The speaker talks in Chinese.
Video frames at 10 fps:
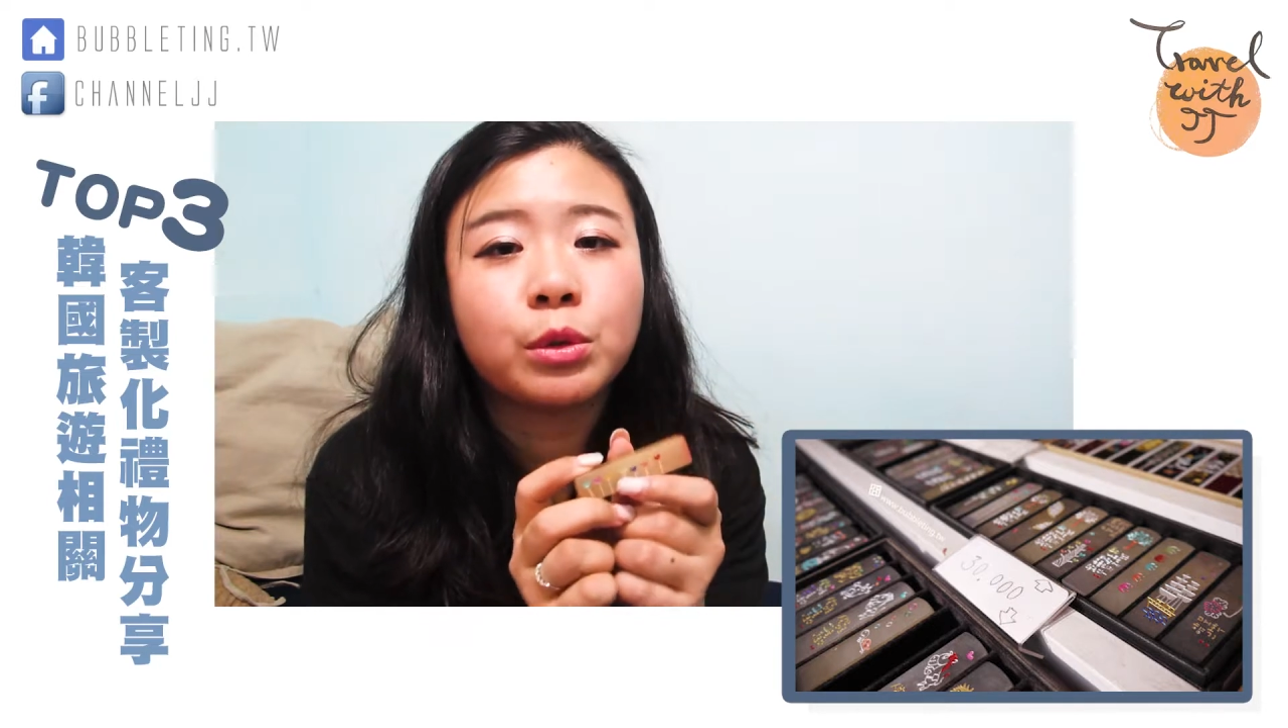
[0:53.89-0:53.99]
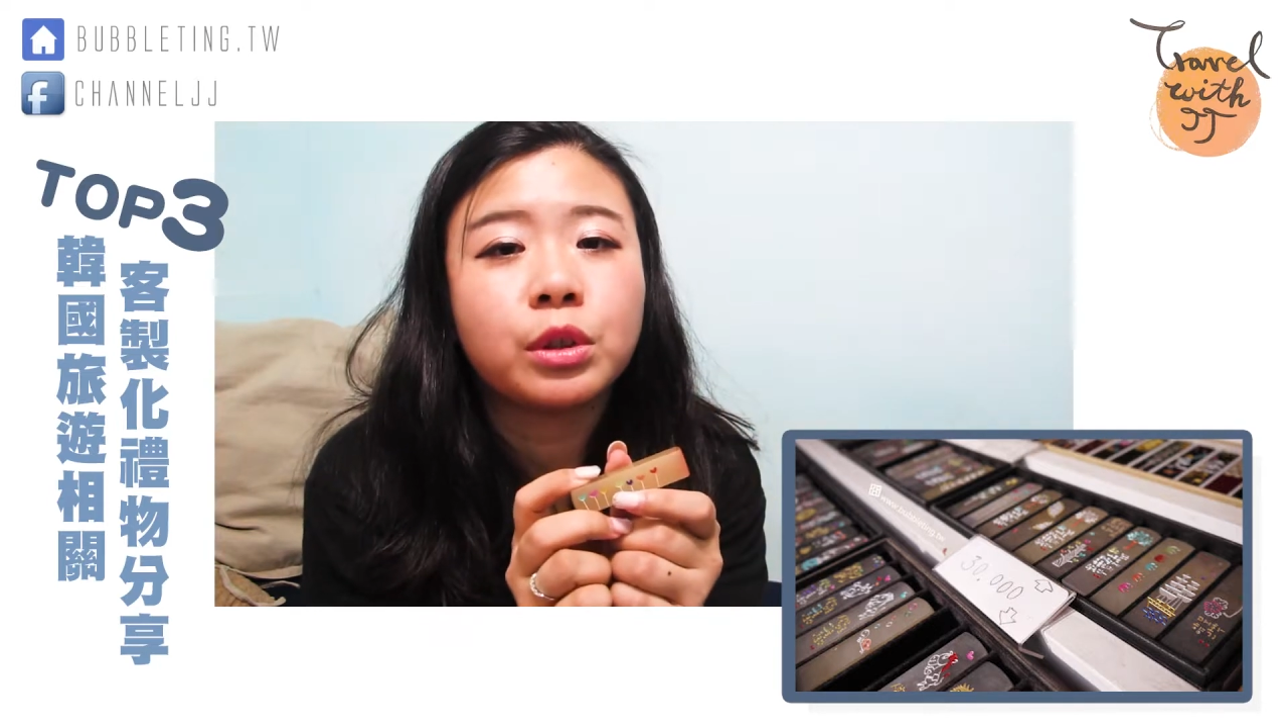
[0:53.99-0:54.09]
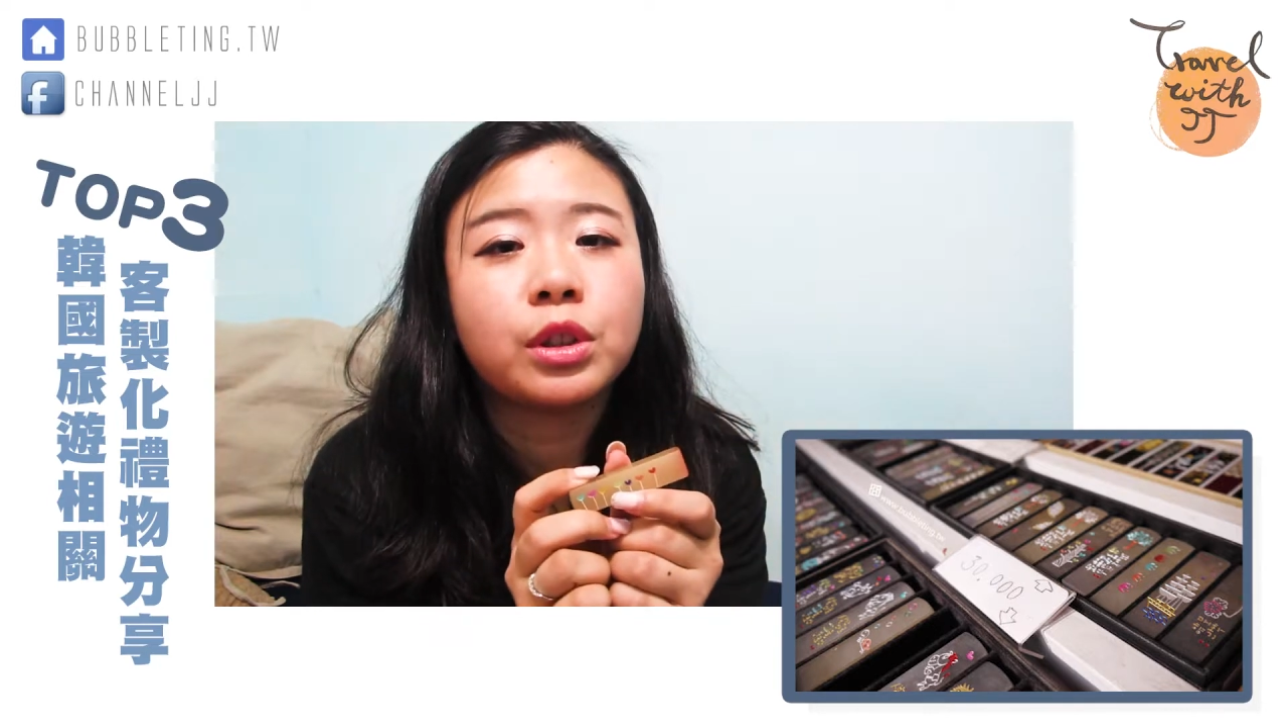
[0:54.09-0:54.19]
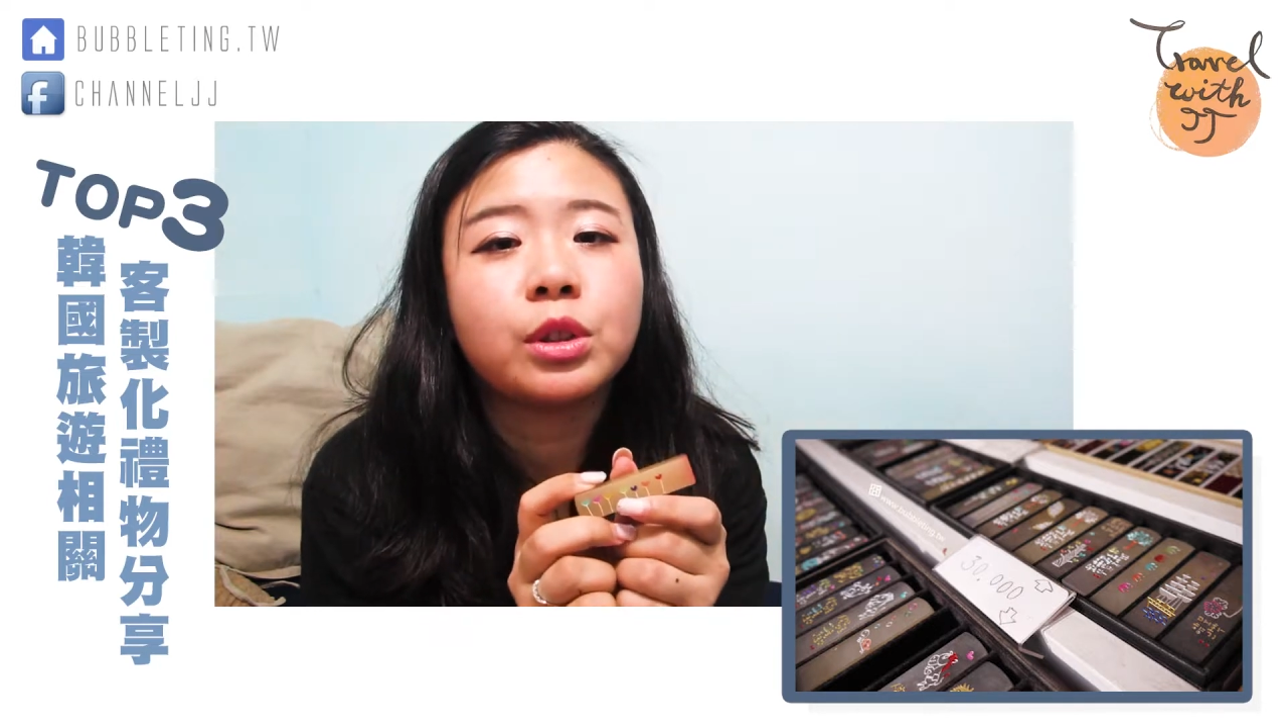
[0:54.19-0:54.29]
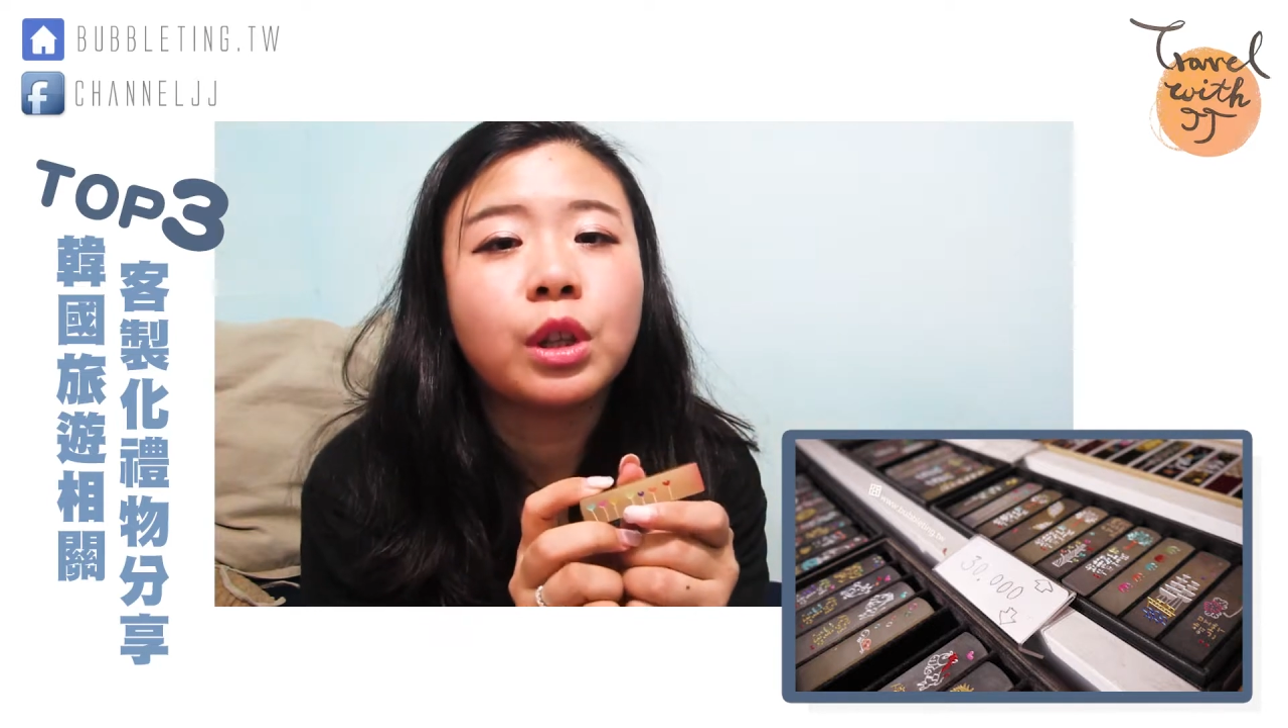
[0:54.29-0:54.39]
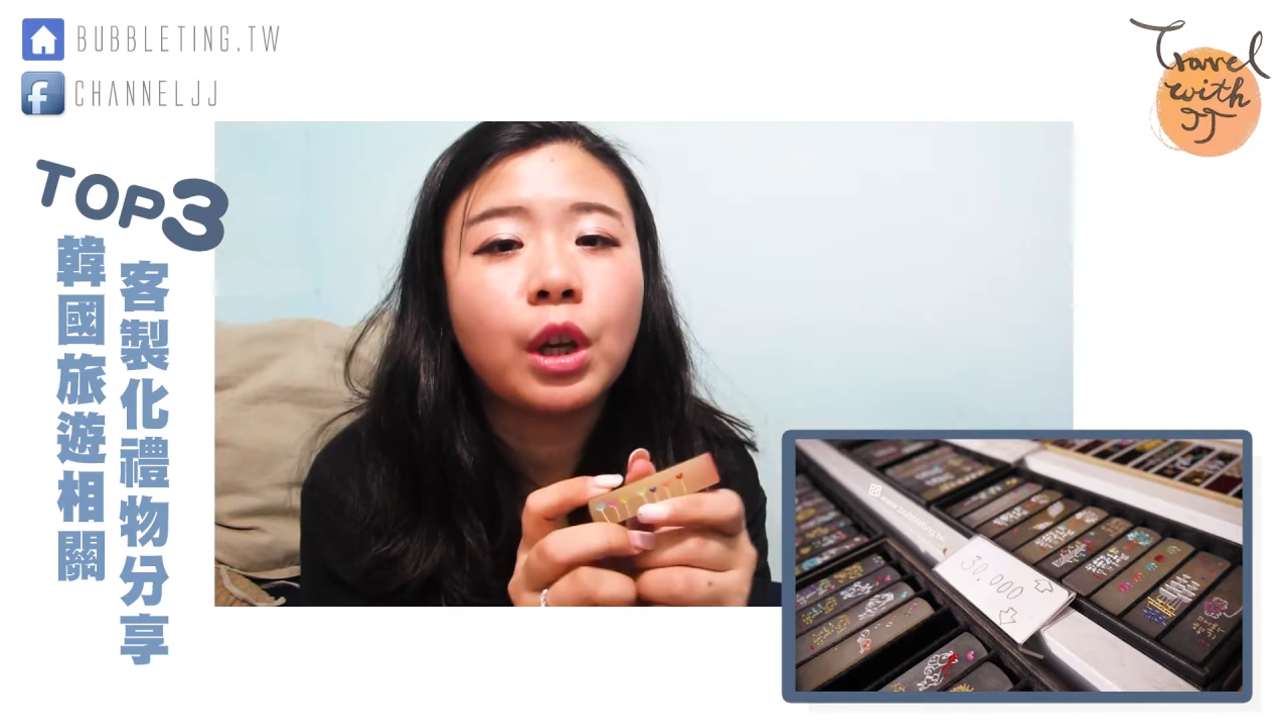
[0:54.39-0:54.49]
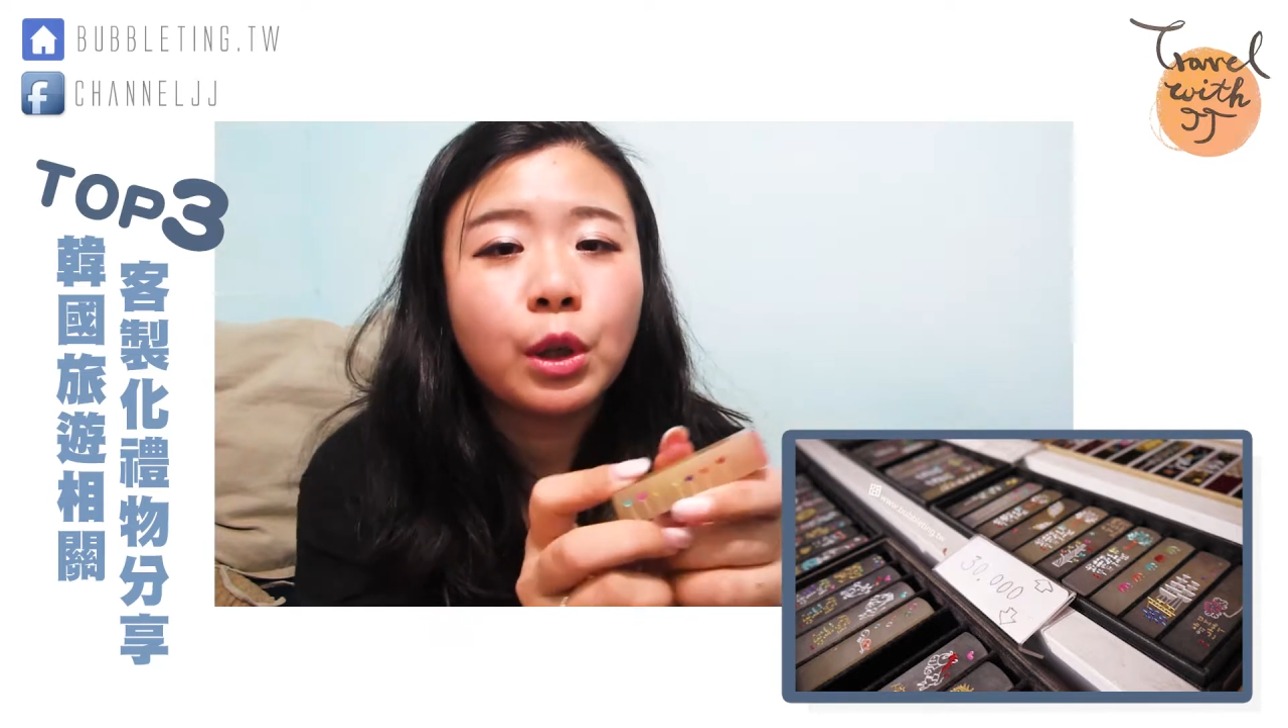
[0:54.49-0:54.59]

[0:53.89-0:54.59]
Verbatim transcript: 全是